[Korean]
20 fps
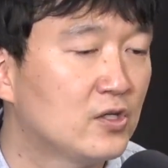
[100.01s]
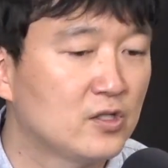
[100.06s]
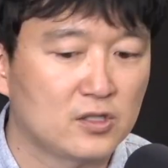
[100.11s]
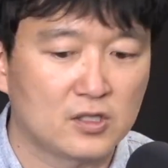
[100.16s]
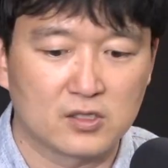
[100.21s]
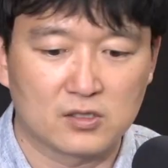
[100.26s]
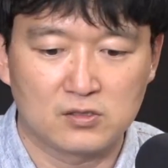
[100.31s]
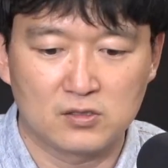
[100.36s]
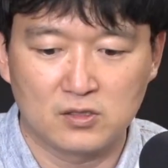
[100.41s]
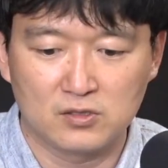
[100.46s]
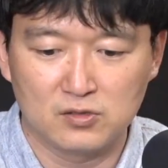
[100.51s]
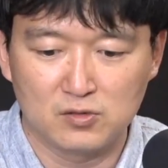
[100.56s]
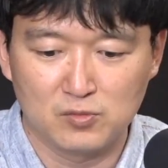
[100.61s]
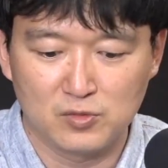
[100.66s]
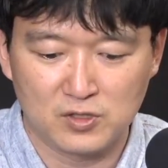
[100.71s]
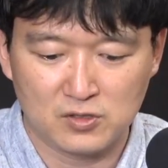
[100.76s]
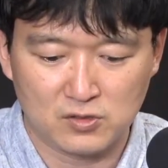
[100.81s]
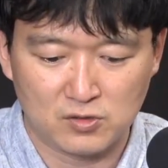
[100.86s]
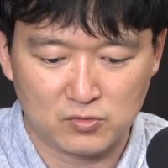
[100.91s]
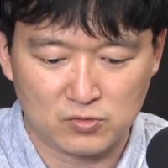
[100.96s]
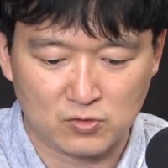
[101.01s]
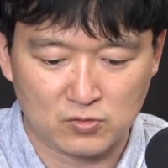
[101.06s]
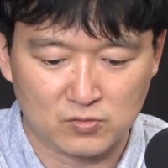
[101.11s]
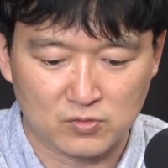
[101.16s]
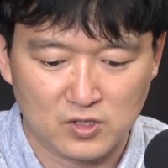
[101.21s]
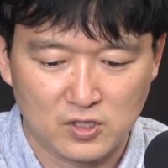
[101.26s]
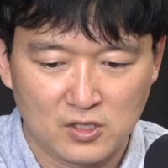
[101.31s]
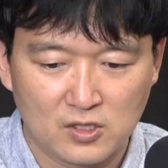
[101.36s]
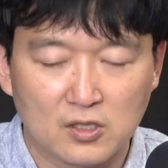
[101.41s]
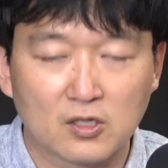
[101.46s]
예, 그런 의미에서는 좀
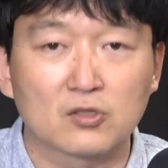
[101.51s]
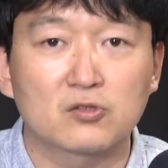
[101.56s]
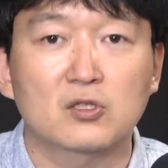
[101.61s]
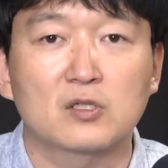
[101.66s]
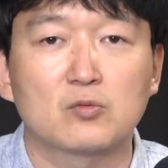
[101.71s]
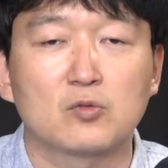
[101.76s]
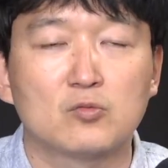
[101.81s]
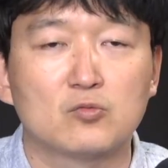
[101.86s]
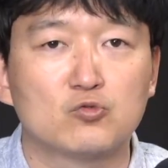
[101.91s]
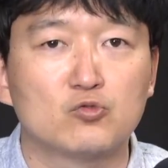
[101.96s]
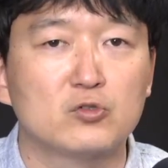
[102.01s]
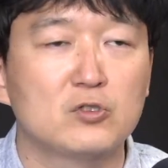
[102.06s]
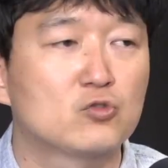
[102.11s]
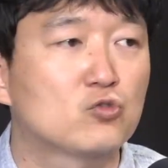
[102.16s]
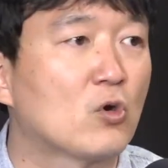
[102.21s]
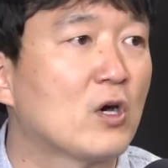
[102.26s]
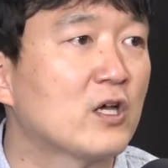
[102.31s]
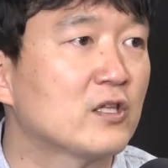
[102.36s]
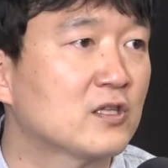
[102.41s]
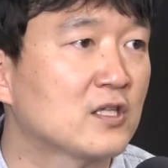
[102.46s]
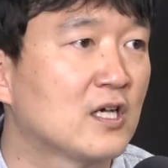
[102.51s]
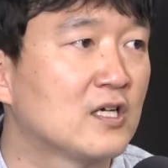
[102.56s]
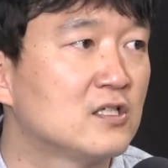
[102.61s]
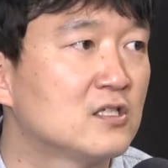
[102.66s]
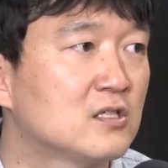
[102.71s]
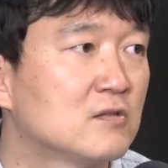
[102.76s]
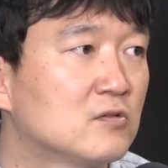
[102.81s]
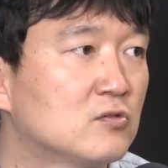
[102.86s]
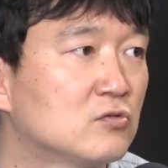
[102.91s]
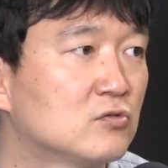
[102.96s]
어떻게 보면 운이 좋았다,
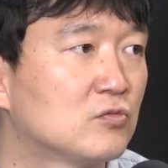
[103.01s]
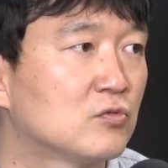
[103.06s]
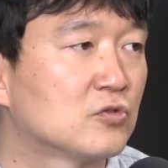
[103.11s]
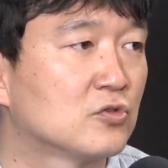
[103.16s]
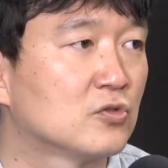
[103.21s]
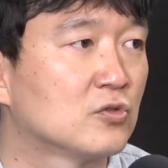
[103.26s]
이재명 후보도.